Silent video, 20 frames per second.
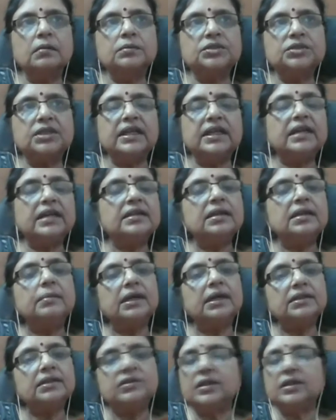সেটা একটা
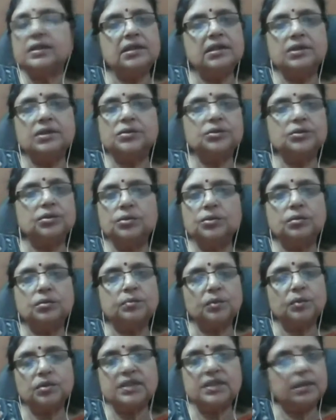মাত্রাতিরিক্ত
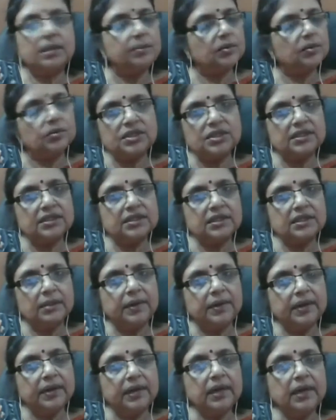পর্যায়ে পৌঁছে যেতে
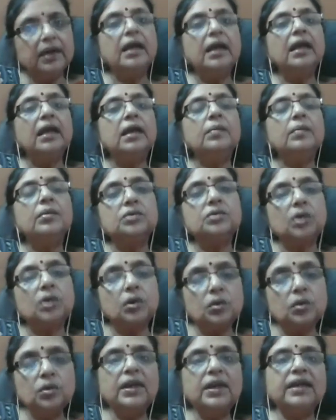পারে এবং
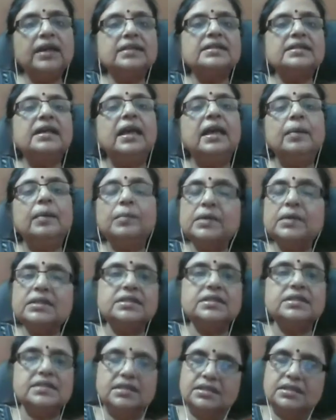তখন একটা
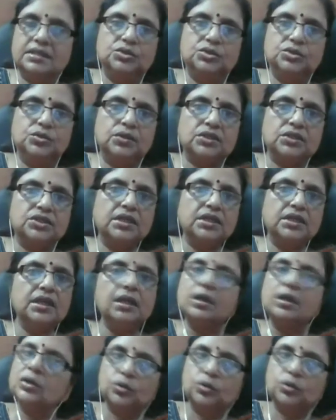এমার্জেন্সি সিচুয়েশন
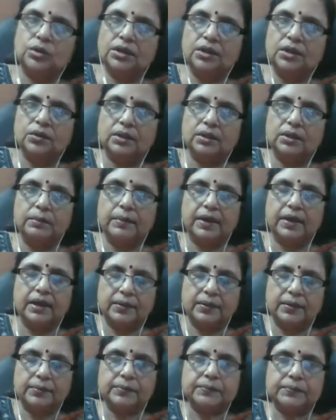তৈরি হতে পারে
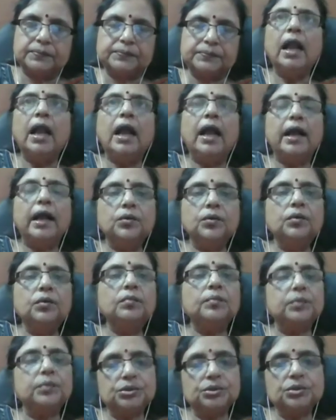এখন
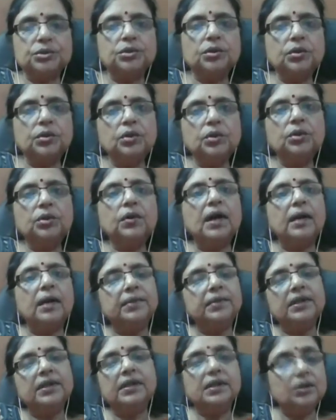প্রশ্ন হলো
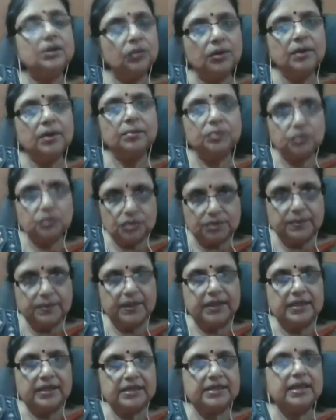আপনি কি করে বুঝবেন
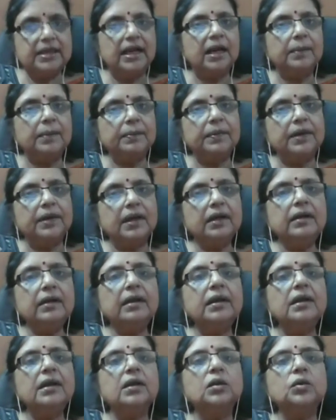যে আপনার
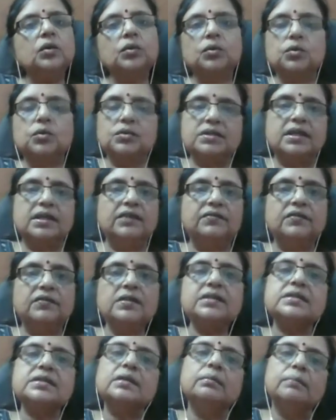গ্লুকোজ
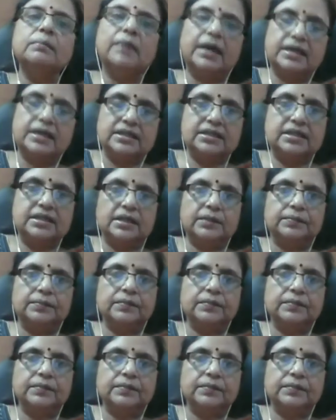লেভেলস বাড়ছে